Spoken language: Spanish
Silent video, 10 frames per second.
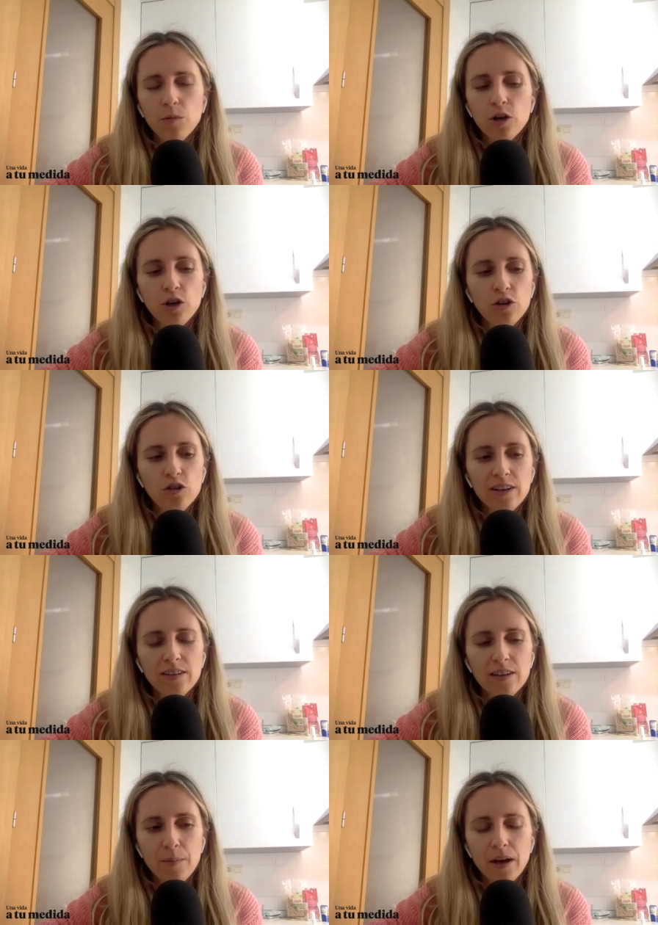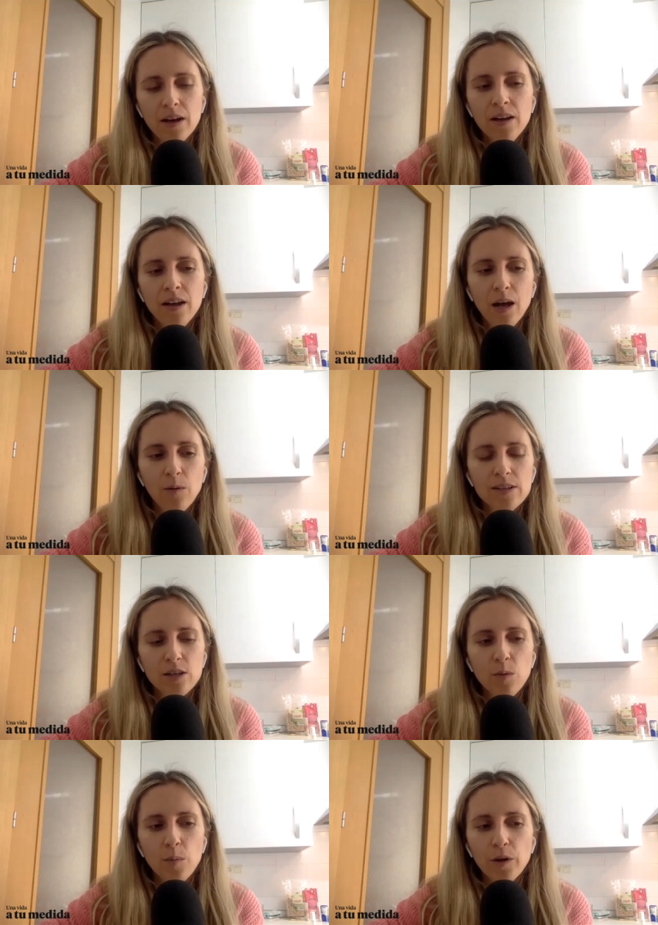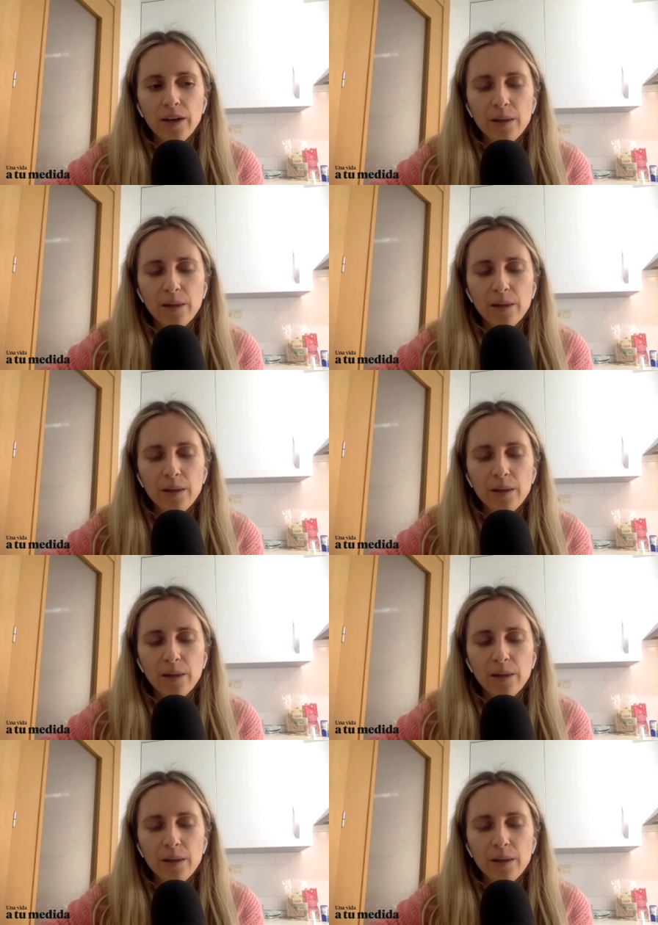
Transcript: bueno, no lo sé, que se llama algo así como ¿Por